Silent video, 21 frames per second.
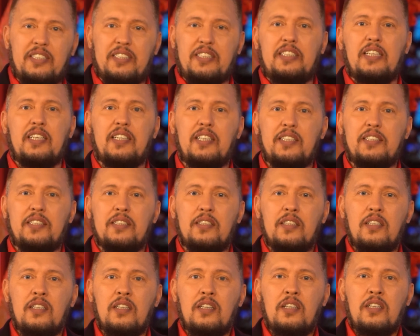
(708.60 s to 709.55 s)
сделать,
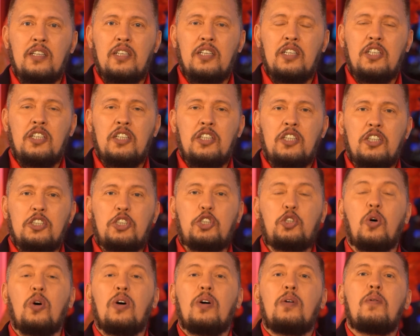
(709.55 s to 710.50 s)

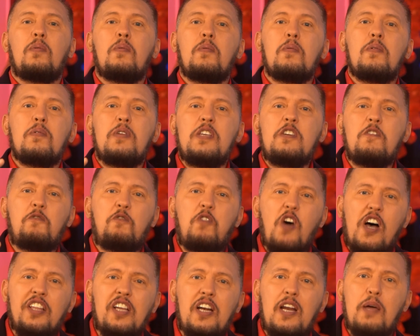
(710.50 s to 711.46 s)
что
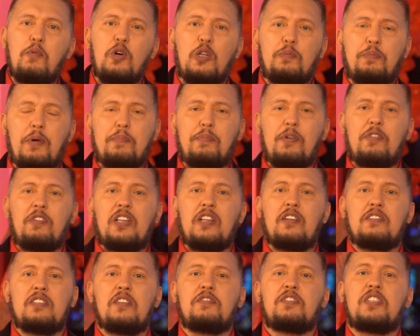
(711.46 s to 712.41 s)
Евангелие будет
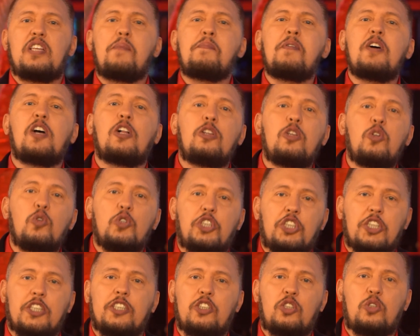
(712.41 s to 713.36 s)
проповедоваться в самых
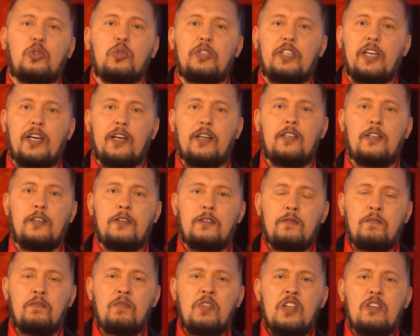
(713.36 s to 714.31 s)
лучших студиях.
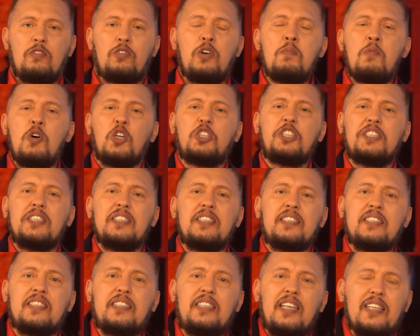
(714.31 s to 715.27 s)
Вы можете
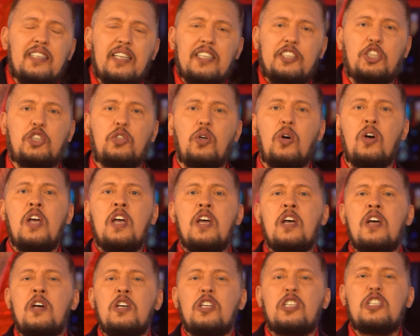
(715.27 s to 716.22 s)
сделать, что
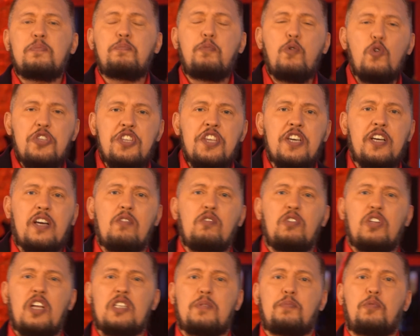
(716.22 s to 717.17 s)
спутников
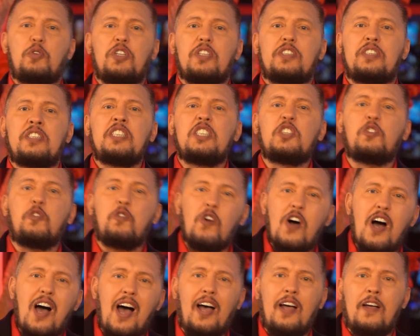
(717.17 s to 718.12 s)
у нас будет не
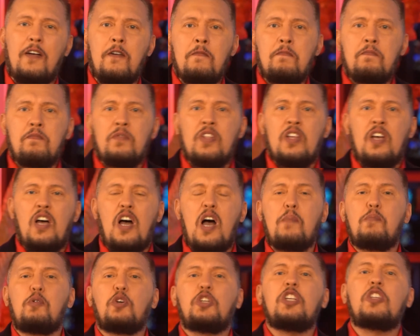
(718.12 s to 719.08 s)
два,
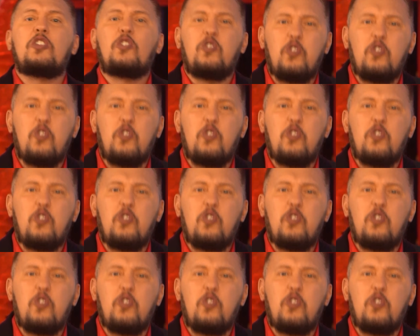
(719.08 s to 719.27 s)
а будет